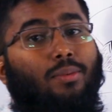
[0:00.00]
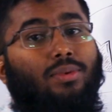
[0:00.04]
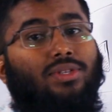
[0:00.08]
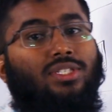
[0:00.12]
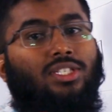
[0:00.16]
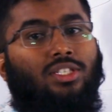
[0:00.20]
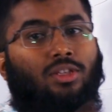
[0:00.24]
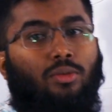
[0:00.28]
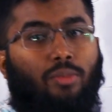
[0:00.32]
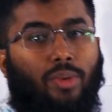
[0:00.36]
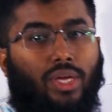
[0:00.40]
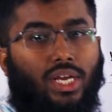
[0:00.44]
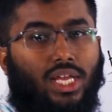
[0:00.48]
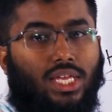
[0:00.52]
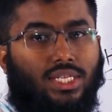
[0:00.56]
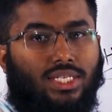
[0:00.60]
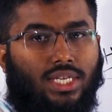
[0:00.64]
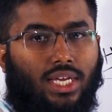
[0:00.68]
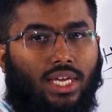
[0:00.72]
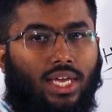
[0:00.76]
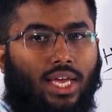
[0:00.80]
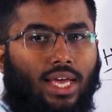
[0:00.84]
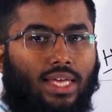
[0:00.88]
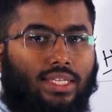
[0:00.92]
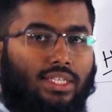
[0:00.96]
ক্যাপাসিটি বেড়ে
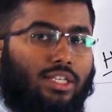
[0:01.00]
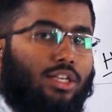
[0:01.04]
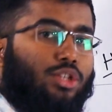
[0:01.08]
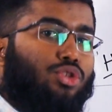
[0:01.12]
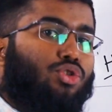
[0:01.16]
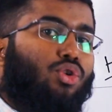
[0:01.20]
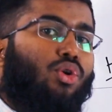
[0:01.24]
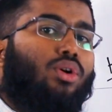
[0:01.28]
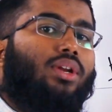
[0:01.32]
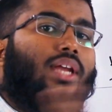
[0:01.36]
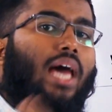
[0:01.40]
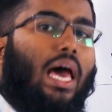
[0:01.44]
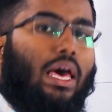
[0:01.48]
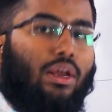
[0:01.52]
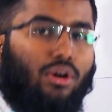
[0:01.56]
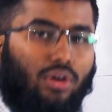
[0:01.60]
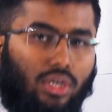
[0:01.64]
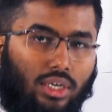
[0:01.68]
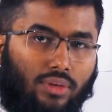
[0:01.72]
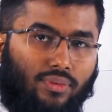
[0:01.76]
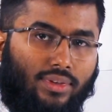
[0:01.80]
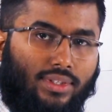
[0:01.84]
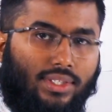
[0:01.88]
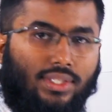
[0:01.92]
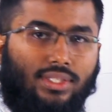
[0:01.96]
যায় তাহলে যখন আয়রন
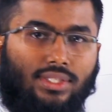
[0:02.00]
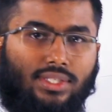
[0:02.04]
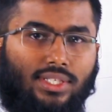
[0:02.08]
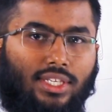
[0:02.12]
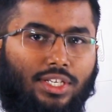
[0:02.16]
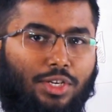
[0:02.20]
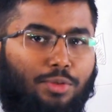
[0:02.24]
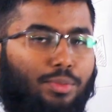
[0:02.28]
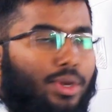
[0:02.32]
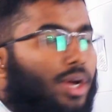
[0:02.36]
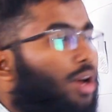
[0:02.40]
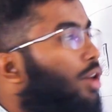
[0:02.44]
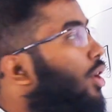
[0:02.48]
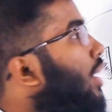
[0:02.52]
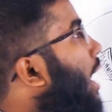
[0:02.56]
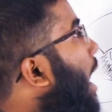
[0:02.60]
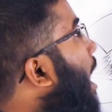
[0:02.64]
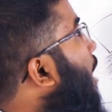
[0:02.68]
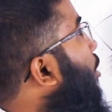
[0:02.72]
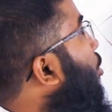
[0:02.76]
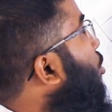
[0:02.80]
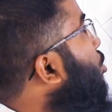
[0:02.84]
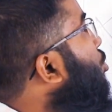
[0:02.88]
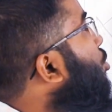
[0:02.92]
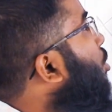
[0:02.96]
ডেফিসিয়েন্সি এনিমিয়া হয়
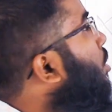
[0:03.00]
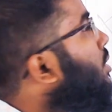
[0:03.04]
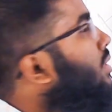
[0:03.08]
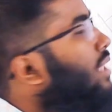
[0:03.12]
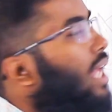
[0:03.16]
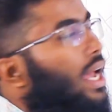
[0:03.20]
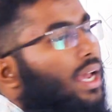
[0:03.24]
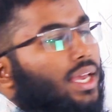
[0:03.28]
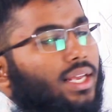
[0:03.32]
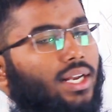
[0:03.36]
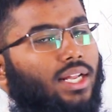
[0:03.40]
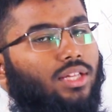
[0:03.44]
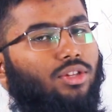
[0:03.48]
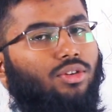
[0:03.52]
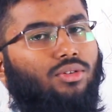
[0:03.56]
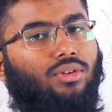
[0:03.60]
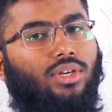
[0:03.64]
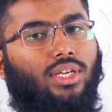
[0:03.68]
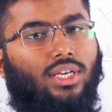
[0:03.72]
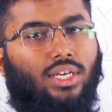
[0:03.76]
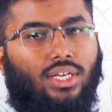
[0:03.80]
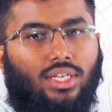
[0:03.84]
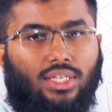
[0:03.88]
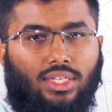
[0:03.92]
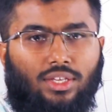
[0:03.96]
আয়রন যখন থাকে না তখন
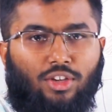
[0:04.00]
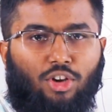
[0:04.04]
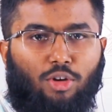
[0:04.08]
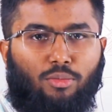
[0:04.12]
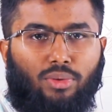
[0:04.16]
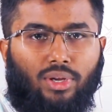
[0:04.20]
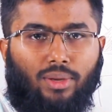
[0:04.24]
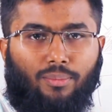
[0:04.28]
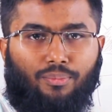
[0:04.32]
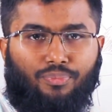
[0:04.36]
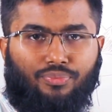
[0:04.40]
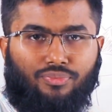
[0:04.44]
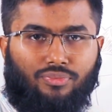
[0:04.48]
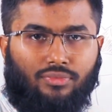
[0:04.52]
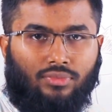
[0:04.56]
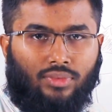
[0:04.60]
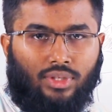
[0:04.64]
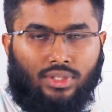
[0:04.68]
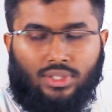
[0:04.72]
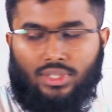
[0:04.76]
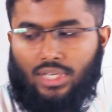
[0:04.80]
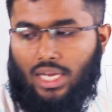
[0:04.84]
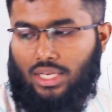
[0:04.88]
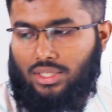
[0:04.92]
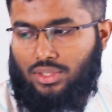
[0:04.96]
এখানে কি হবে
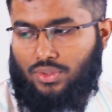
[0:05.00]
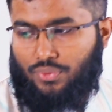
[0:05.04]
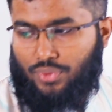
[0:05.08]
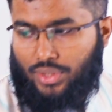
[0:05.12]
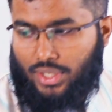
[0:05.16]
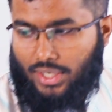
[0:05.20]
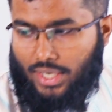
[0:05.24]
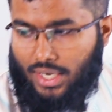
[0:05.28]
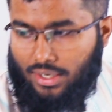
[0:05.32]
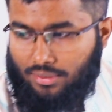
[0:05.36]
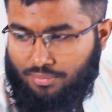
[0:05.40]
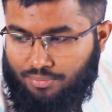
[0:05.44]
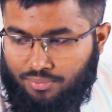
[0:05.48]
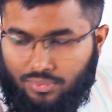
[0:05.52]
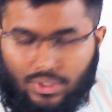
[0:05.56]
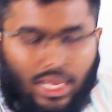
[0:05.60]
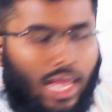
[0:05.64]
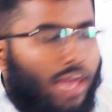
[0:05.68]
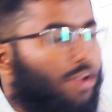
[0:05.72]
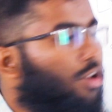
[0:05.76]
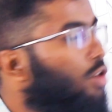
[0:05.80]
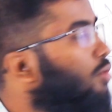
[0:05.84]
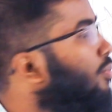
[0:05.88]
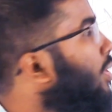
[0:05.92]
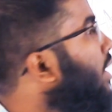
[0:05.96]
ট্রান্সফিরেটের
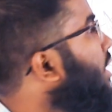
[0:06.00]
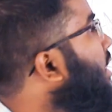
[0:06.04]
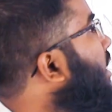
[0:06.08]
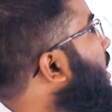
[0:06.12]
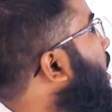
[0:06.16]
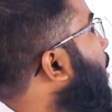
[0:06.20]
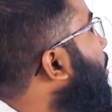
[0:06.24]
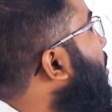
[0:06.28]
আয়রন বাইন্ডিং